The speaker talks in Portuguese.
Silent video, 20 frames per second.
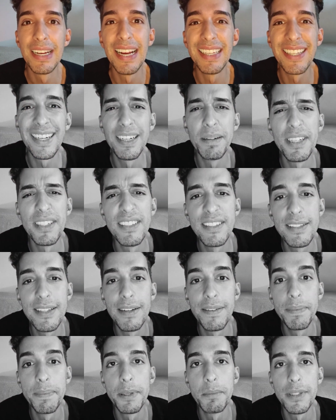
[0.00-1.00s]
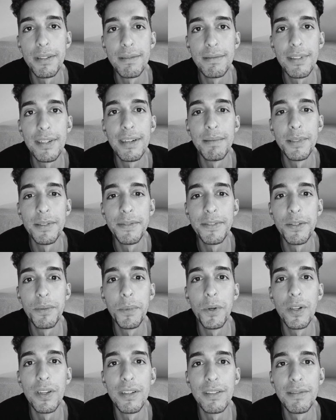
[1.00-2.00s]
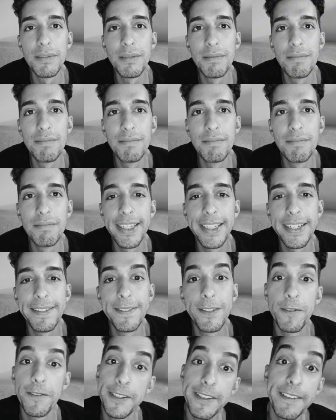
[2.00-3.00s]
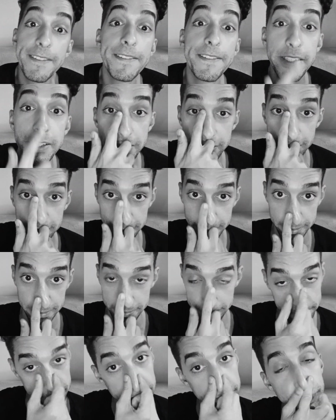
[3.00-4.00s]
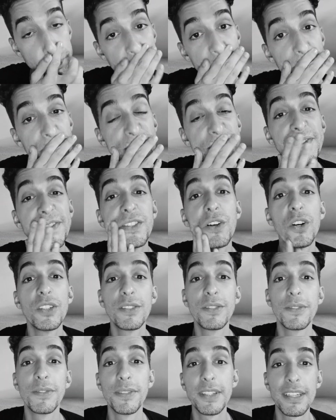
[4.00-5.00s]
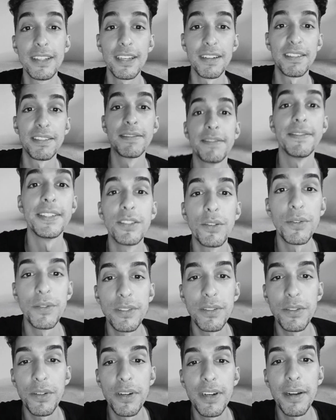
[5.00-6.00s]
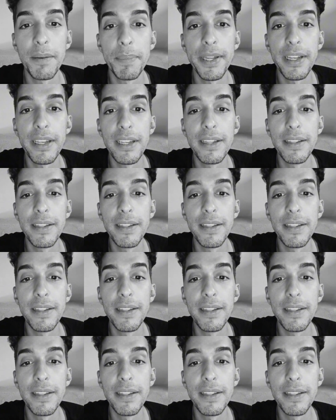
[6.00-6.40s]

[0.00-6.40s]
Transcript: Essa câmera de selfie pra mim não dá, meu. Eu fico me olhando e aí fico vendo defeito. Não gosto. Vou tentar ver se eu consigo trocar, peraí.